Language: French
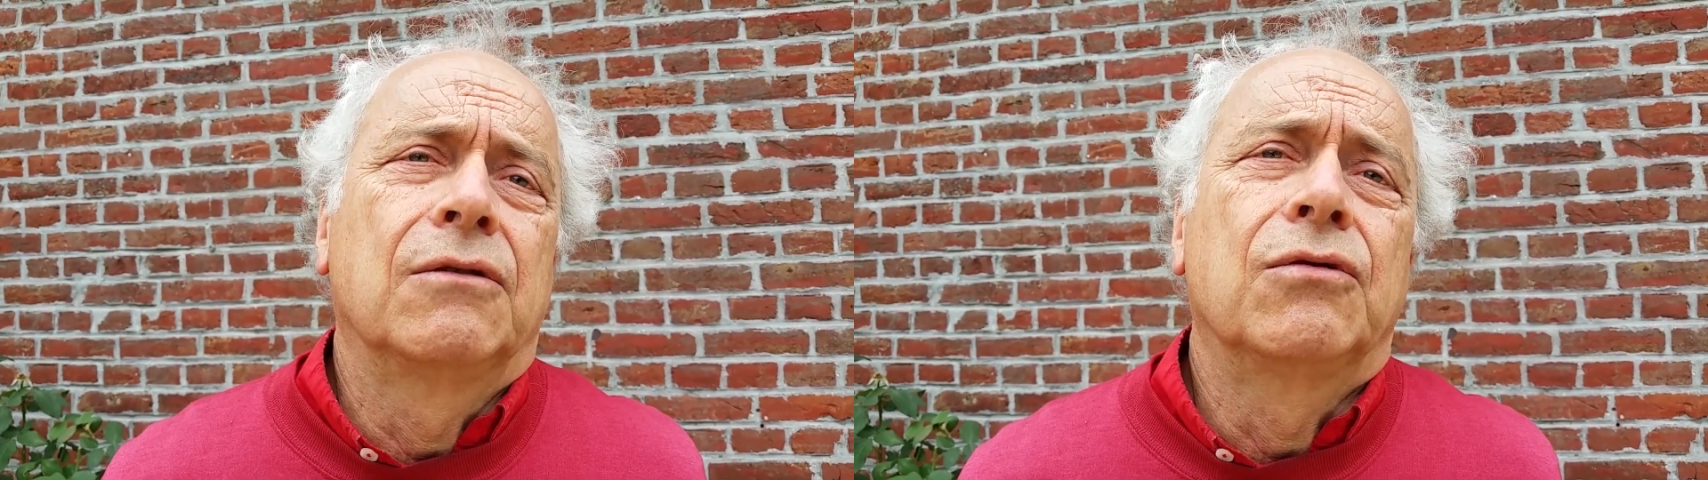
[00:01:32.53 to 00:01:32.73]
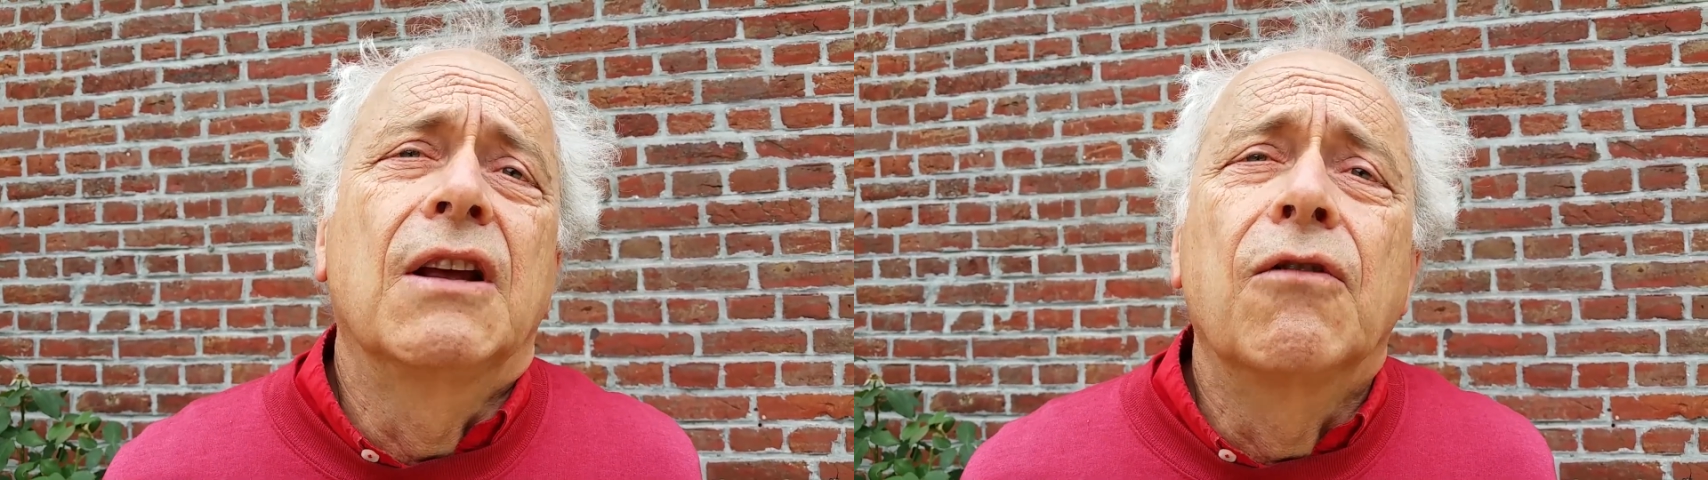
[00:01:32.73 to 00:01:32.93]

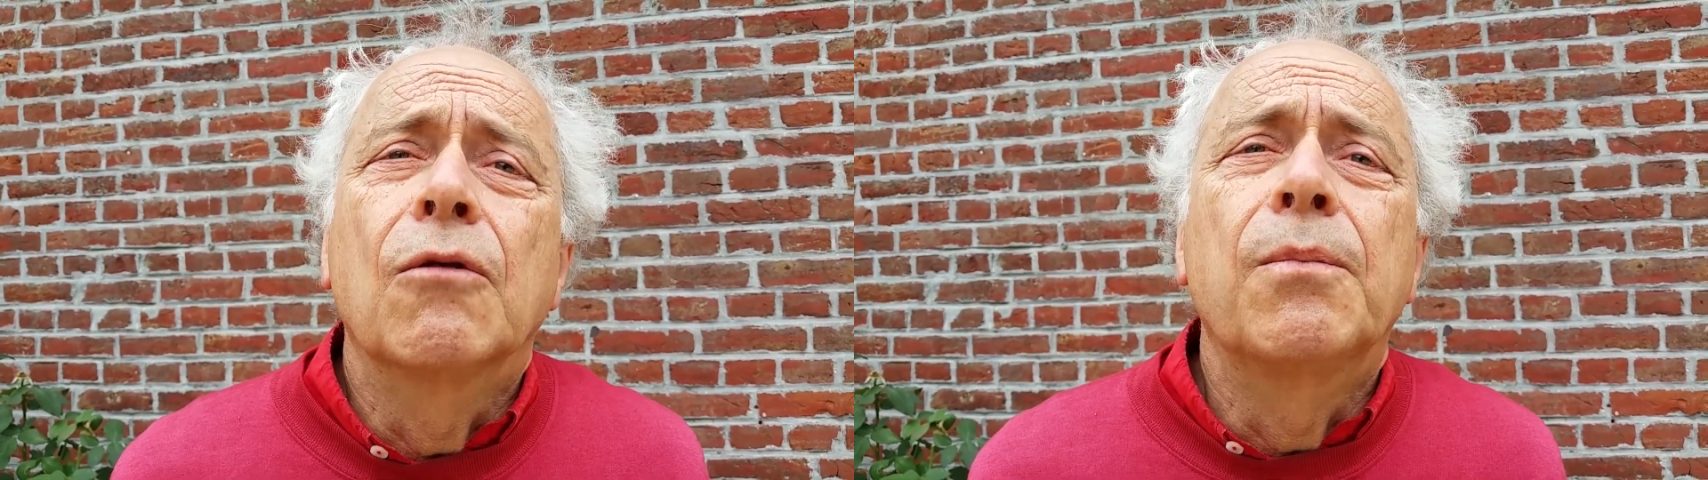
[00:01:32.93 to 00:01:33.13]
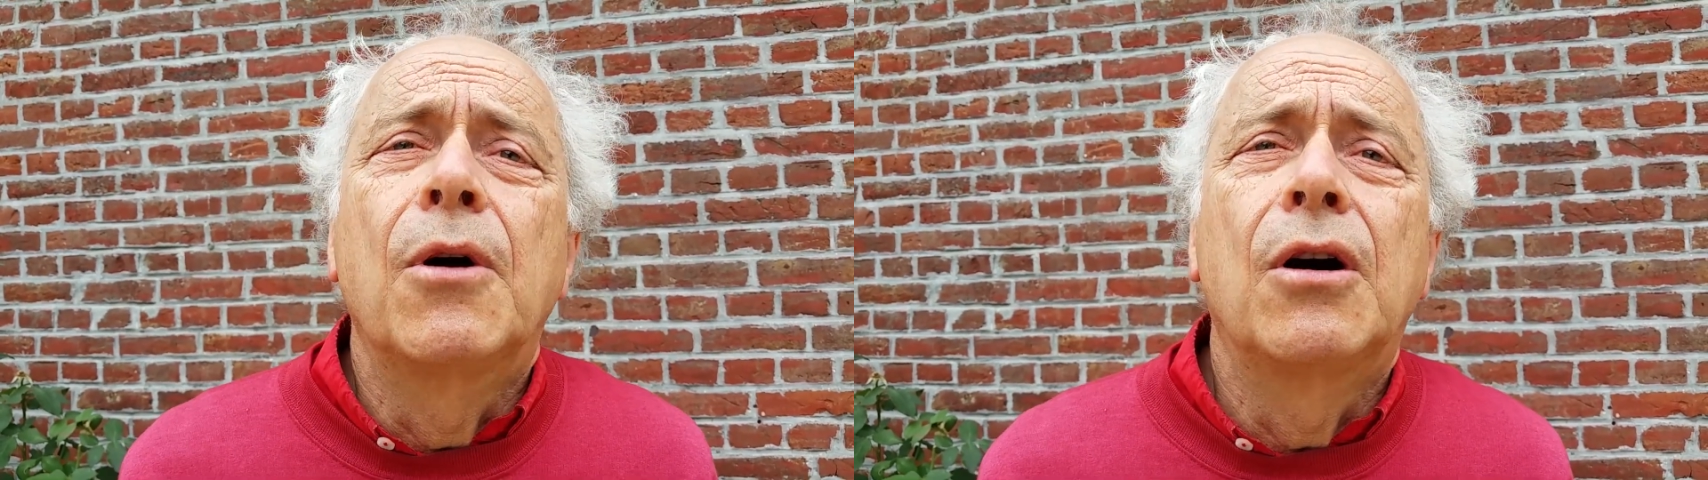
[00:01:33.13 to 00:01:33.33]
du
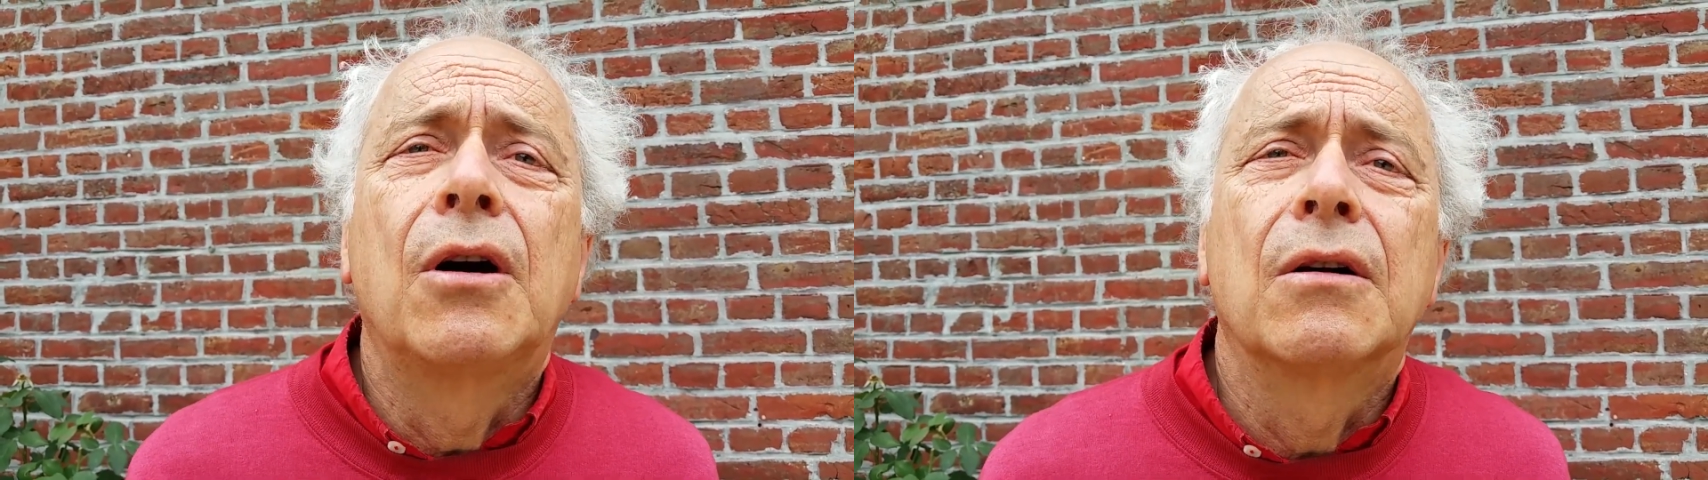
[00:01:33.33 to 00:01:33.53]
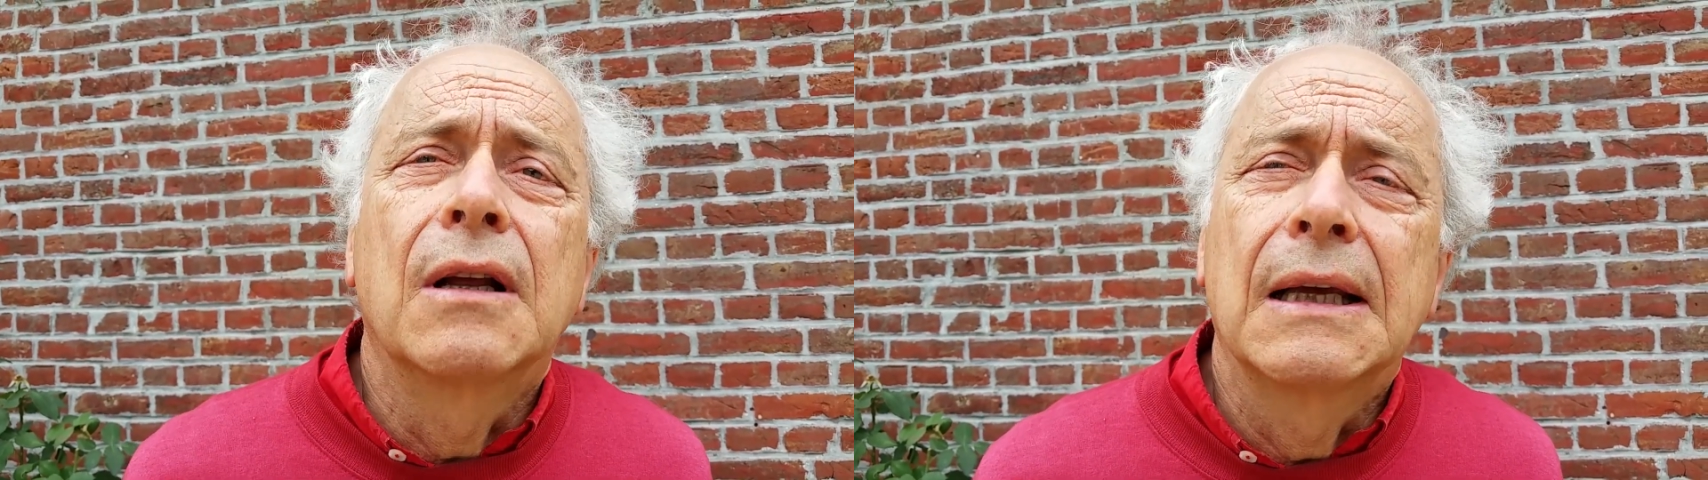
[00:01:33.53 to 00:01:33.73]

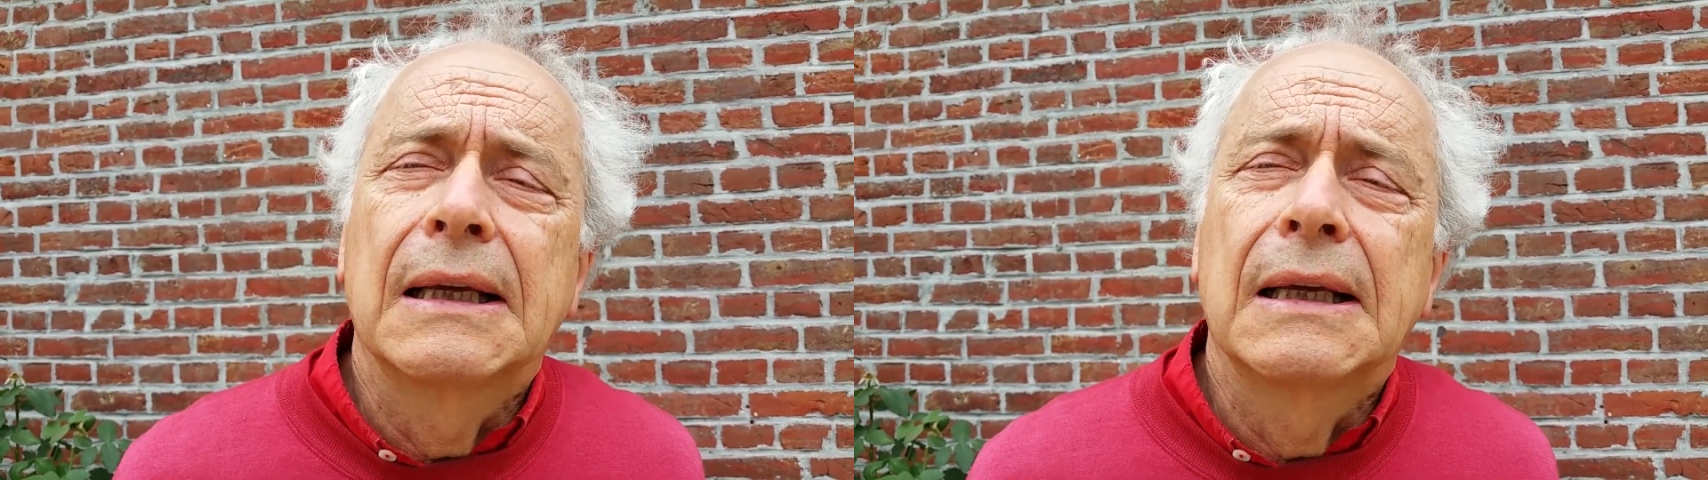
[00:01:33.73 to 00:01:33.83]
développement de